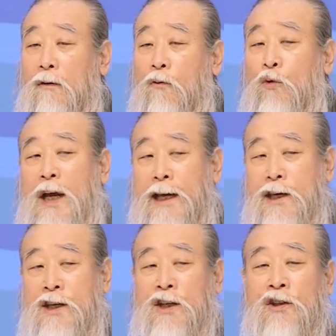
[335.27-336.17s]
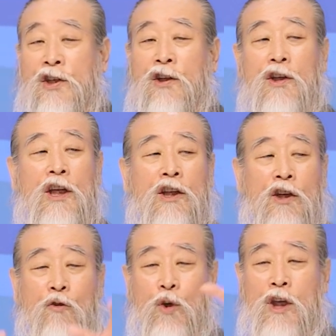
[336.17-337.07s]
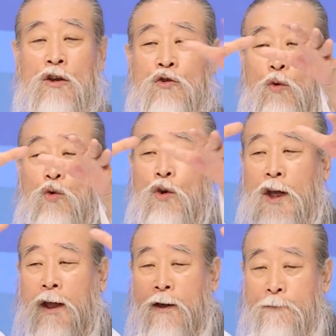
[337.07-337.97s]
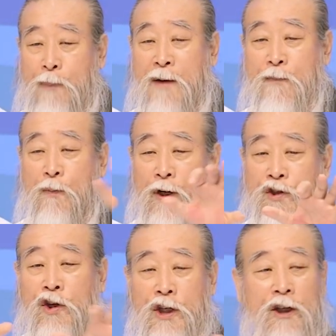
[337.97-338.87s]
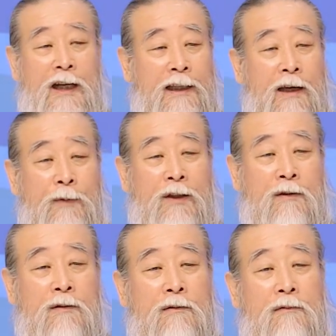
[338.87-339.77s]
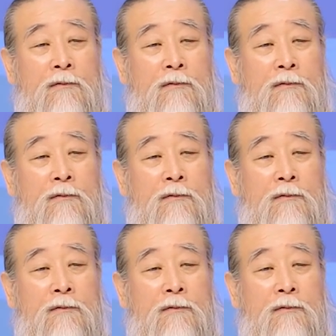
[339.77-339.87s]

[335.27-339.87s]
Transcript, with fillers: 우리가 이 정신을 일으키고 이런 교육의 방법을 정리를 한다면